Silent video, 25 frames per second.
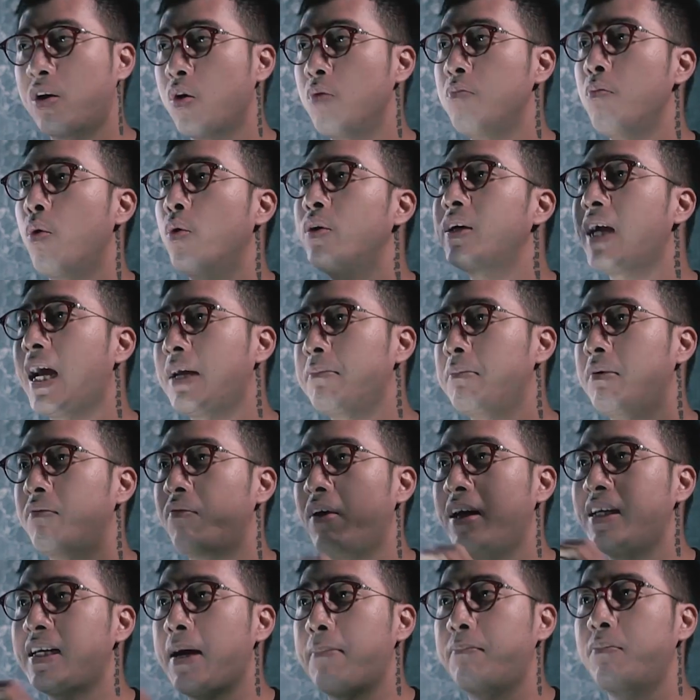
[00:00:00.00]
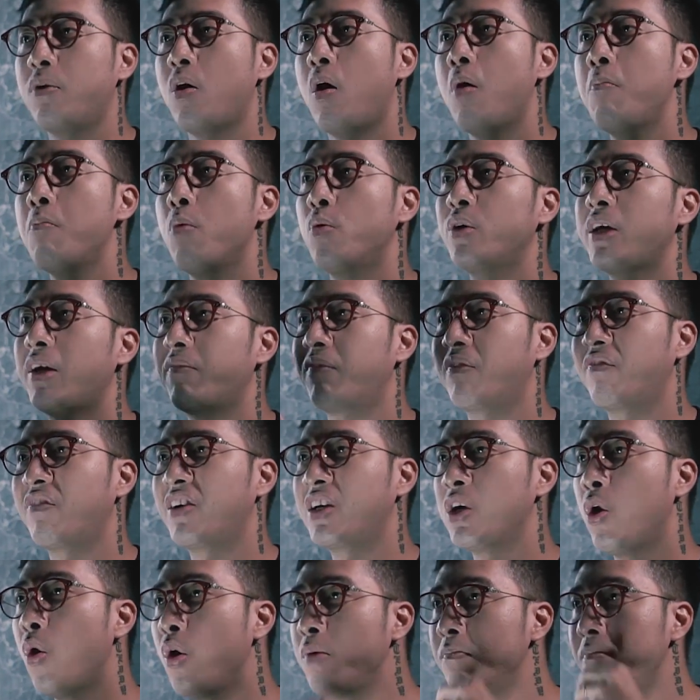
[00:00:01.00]
rồi mỗi ngày mình phải gặp nó, mỗi ngày mình
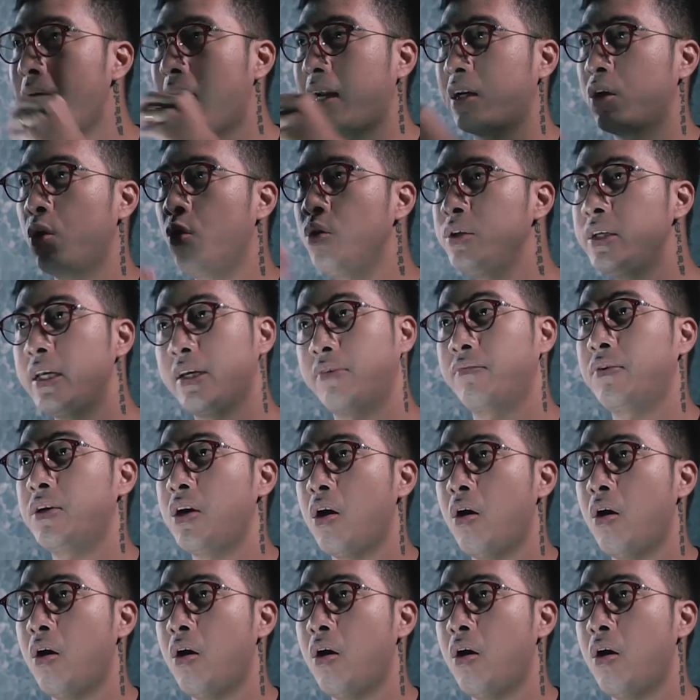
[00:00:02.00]
phải đối mặt, đối diện với